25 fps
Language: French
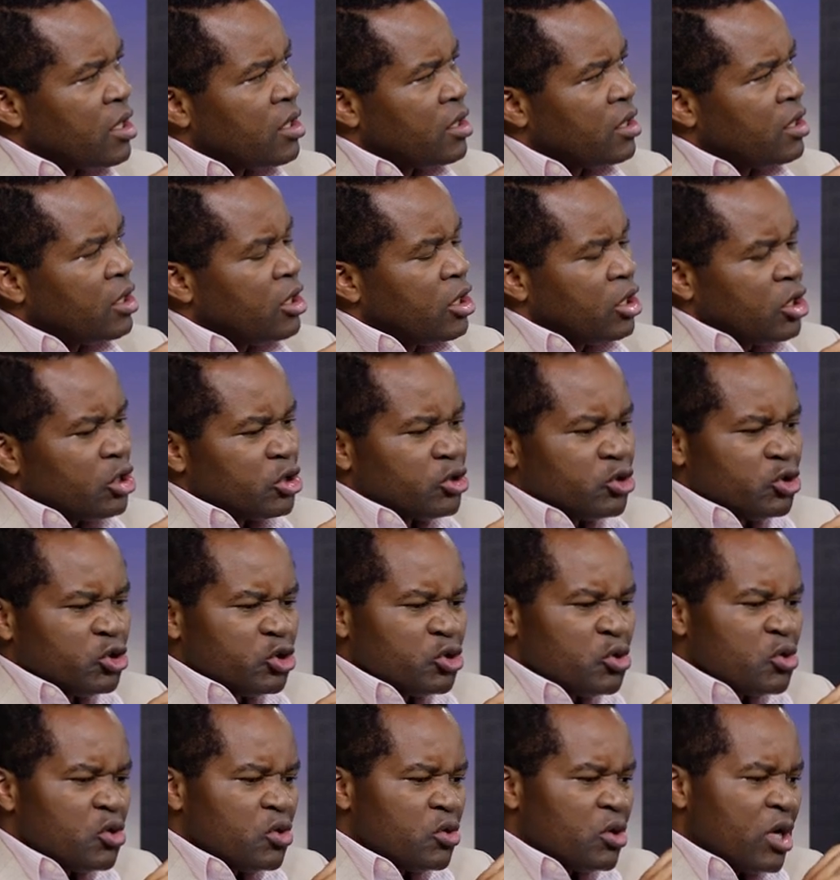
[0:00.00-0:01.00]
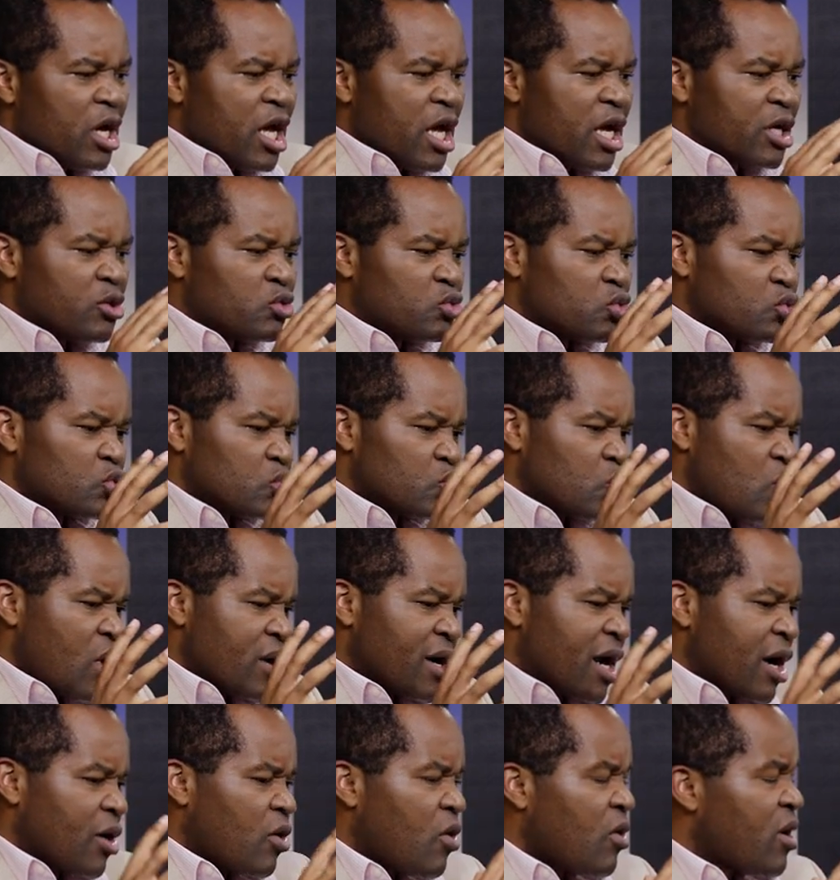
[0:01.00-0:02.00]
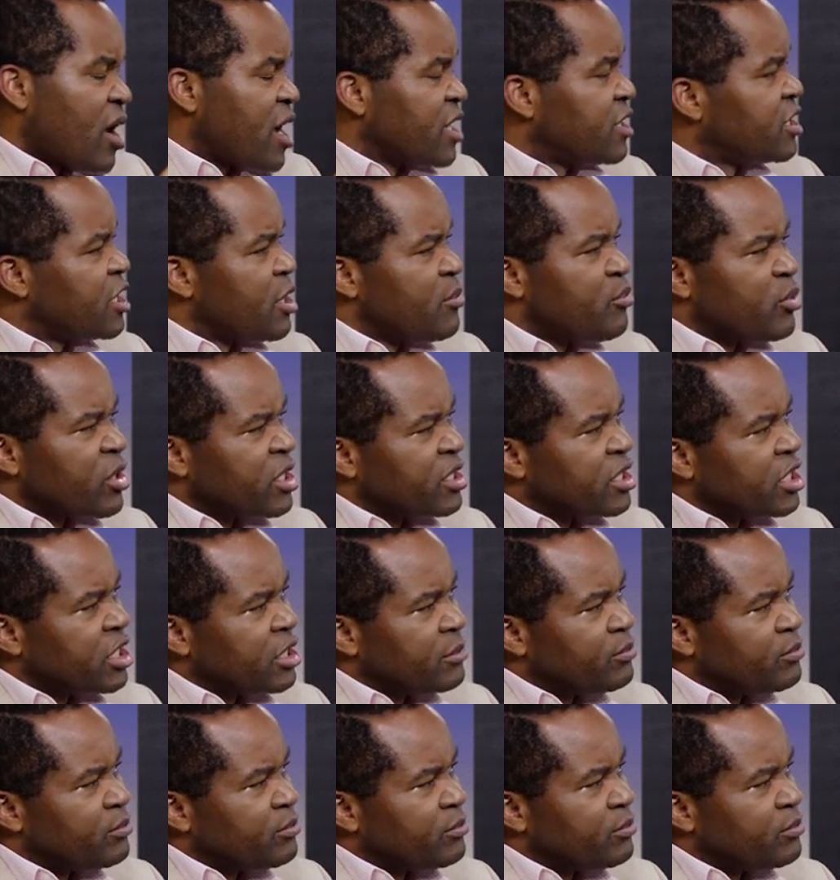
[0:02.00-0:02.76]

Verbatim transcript: Amen. Dieu est toujours en accord avec ses principes.